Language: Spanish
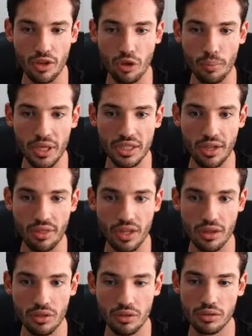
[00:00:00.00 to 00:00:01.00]
los
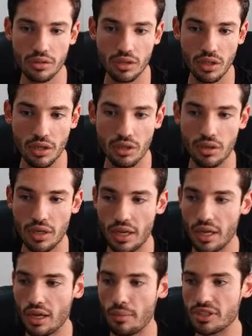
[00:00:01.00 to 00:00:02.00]
2300,
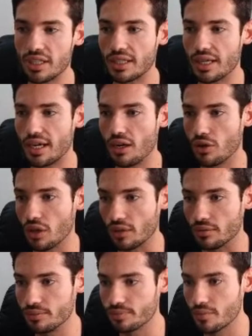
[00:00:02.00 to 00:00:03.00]
eh, me saltaría la orden.
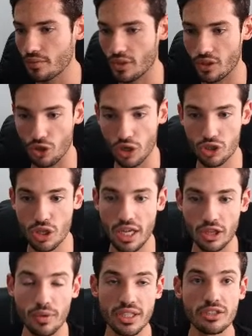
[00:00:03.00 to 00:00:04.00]
Yo lo estoy
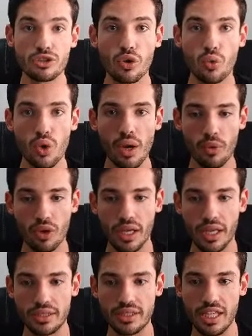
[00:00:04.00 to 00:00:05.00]
dejando bastante holgura
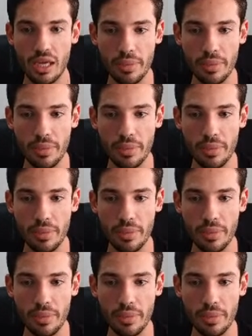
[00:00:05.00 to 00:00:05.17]
porque sí que